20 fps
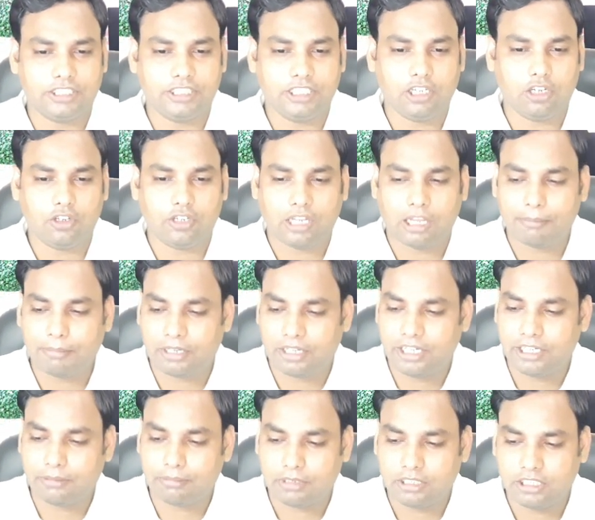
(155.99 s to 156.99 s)
दिया और यहाँ पर
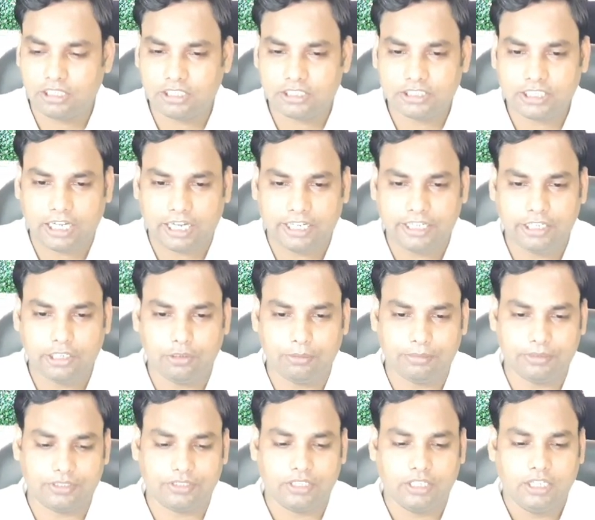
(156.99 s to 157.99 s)
रेट मान लीजिए लिख दिया हंड्रेड
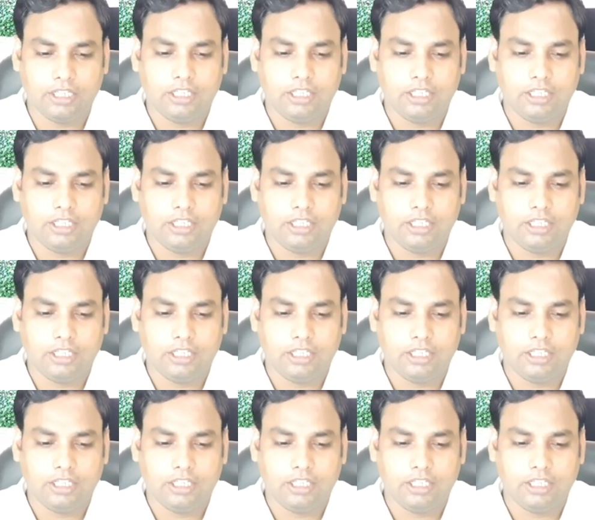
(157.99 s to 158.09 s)
रुपीज़